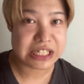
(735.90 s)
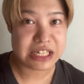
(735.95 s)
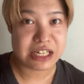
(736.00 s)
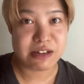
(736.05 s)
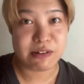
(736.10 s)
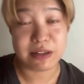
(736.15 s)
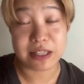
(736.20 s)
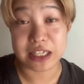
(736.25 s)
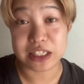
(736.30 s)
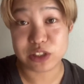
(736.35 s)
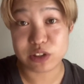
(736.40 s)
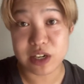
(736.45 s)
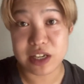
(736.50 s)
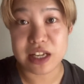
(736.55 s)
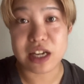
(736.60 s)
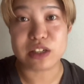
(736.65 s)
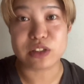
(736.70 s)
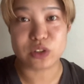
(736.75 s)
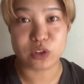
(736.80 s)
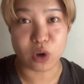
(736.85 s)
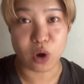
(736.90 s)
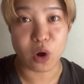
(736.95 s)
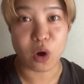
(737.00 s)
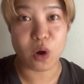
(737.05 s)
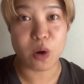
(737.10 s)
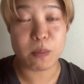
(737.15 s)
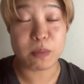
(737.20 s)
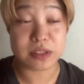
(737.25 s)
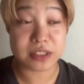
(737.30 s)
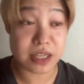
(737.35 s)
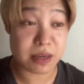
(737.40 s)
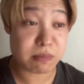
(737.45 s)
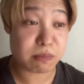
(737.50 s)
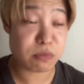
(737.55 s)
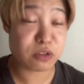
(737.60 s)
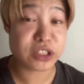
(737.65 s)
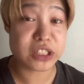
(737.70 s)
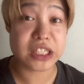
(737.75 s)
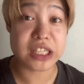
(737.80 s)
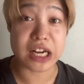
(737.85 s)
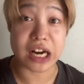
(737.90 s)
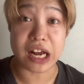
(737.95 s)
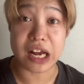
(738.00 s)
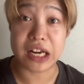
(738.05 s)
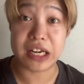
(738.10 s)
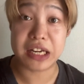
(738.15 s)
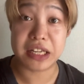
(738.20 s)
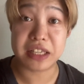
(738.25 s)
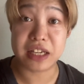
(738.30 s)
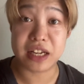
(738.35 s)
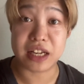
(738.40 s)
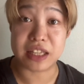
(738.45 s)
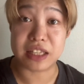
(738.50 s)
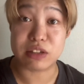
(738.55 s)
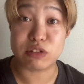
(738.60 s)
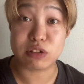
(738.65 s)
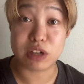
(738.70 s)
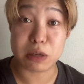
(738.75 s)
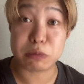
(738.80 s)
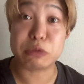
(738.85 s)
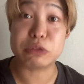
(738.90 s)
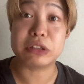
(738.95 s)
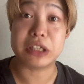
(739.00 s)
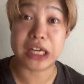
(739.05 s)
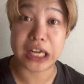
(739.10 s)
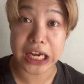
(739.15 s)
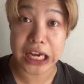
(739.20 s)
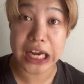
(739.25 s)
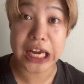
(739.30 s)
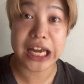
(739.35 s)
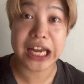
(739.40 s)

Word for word: 私ぐらいになると、まあ、散歩してたらネタなんて浮かぶんでね。